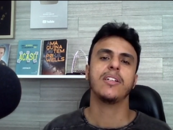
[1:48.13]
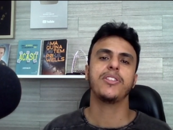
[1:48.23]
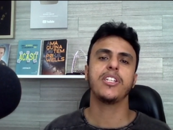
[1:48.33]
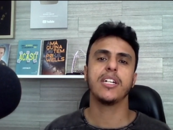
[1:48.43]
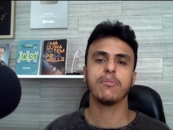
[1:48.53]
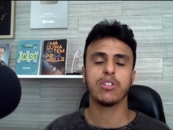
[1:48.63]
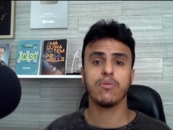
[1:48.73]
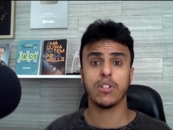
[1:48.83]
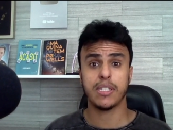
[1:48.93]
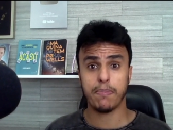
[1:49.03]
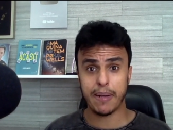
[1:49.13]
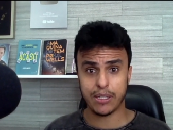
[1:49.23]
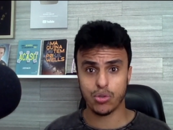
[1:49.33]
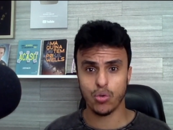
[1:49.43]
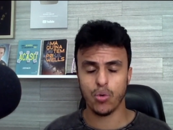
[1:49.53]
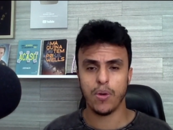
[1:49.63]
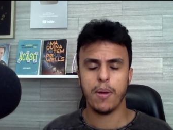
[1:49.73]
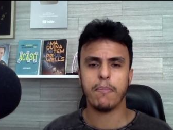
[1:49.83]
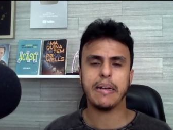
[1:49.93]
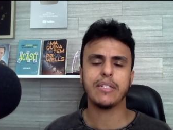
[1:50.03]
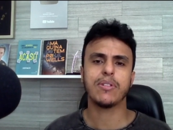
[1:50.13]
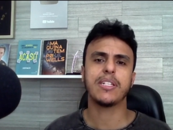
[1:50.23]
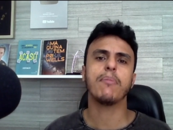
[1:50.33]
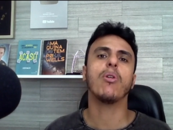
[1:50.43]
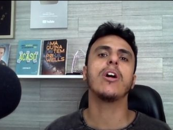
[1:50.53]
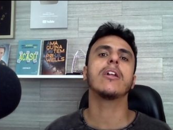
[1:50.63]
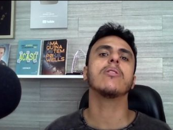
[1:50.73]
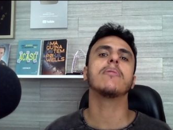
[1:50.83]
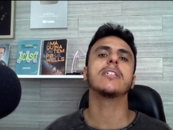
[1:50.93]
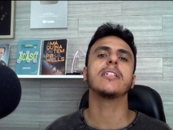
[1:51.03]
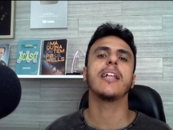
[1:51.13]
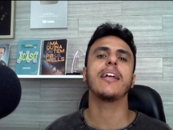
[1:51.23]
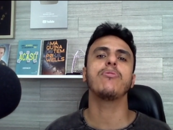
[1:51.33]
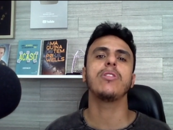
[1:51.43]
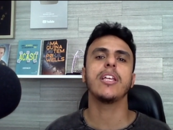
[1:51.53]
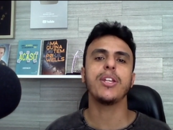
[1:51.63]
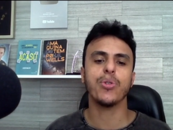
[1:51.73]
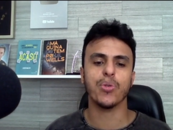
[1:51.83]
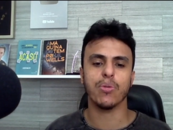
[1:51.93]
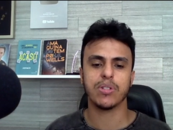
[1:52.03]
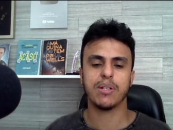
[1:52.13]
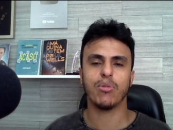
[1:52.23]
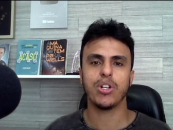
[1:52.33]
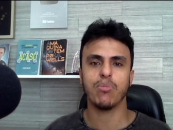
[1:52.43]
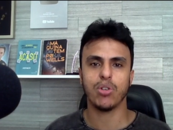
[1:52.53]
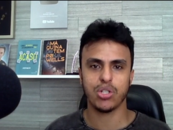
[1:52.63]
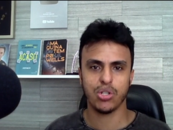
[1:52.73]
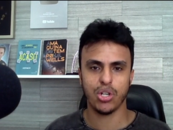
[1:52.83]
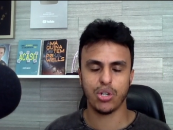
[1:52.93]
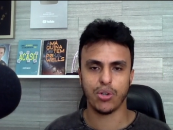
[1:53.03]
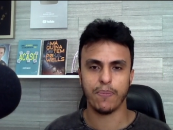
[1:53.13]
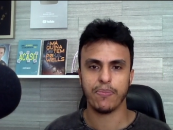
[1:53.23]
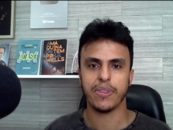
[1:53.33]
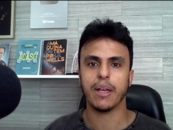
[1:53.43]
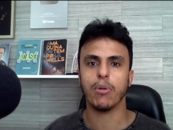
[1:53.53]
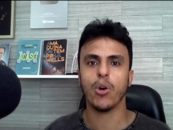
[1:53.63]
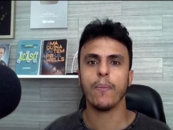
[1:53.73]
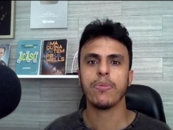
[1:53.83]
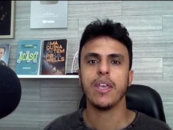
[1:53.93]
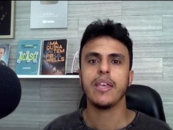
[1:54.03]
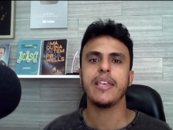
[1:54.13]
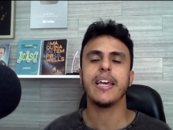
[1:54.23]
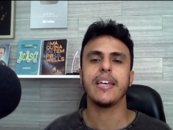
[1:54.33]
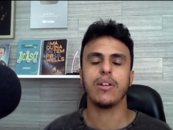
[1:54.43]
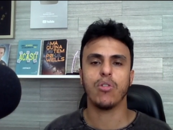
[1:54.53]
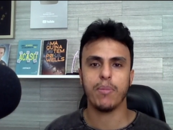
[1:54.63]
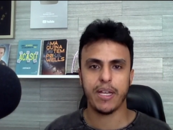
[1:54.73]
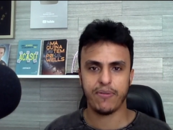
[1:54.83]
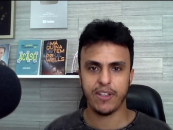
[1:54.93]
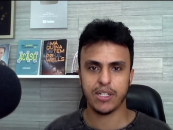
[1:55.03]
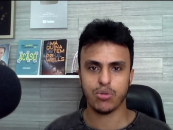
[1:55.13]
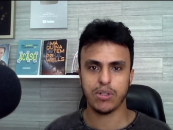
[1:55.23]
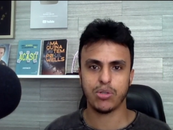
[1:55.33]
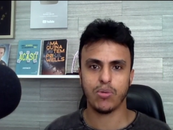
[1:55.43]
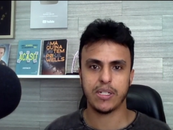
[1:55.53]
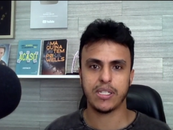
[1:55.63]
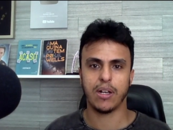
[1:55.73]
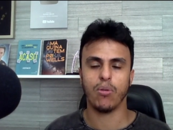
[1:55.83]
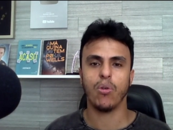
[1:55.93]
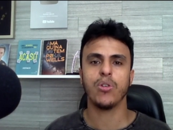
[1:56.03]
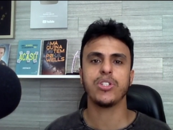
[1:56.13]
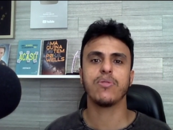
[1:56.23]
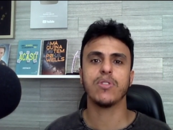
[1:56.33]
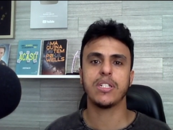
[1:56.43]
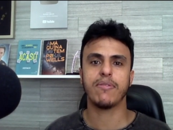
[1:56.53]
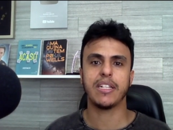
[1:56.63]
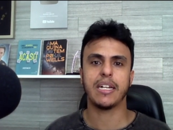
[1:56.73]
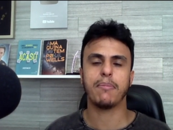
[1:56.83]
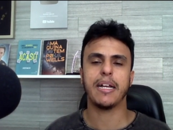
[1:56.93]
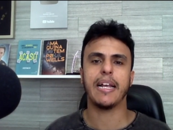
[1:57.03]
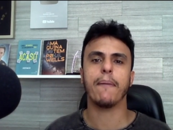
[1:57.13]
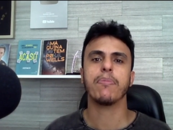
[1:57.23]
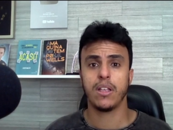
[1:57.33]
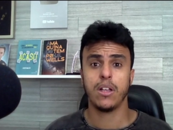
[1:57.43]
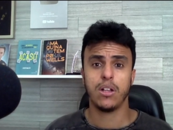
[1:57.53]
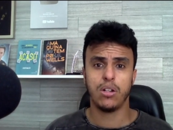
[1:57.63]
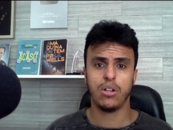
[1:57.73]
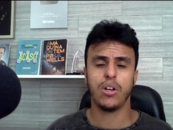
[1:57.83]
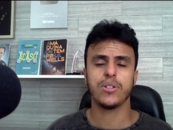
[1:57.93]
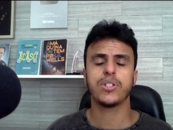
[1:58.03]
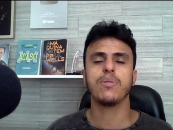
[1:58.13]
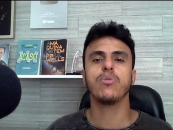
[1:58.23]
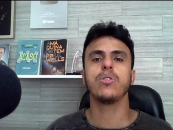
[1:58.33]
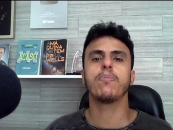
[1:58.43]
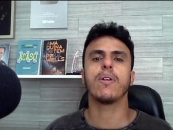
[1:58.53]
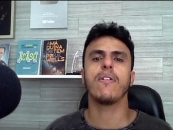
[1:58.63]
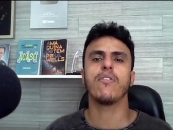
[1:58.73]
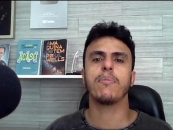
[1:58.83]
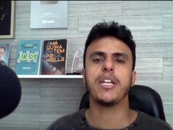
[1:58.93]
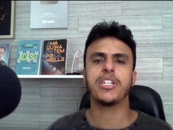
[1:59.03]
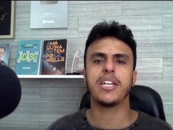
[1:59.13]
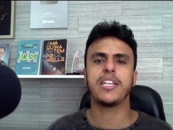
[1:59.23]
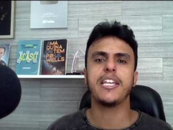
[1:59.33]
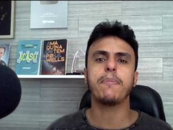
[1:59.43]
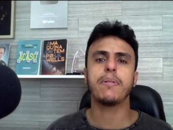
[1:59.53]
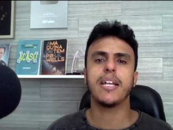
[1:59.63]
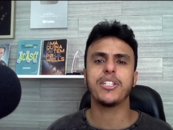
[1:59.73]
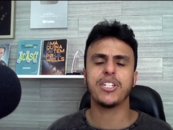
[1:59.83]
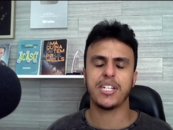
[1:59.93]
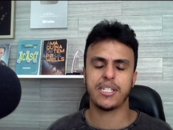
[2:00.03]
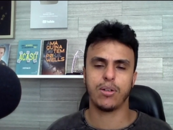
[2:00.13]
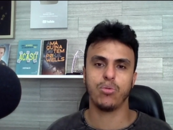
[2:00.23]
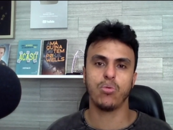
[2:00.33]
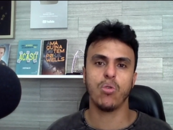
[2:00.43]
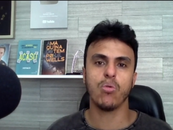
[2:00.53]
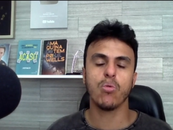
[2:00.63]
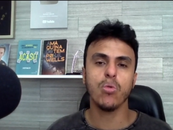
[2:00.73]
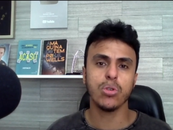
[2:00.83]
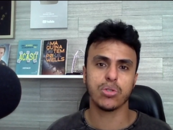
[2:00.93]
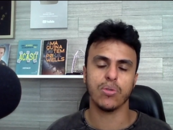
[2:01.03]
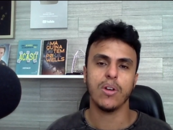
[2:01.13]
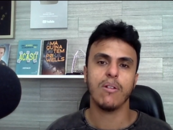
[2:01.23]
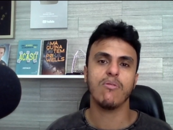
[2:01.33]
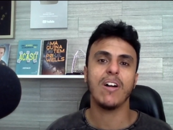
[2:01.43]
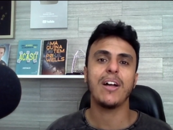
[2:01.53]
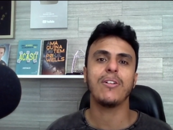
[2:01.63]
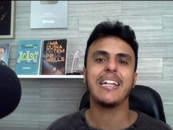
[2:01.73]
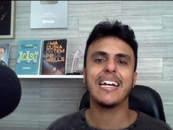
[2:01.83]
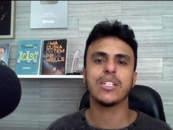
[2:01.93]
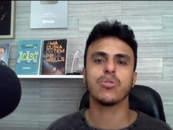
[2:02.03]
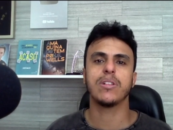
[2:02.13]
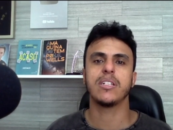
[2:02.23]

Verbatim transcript: Digamos que você passou, mas você mora numa cidade do interior, você mora em Mossoró, tá bom? E aí, como é que fica a sua situação? Onde que você vai trabalhar? Lógico que muito provavelmente a equipe da direção do concurso vai olhar a sua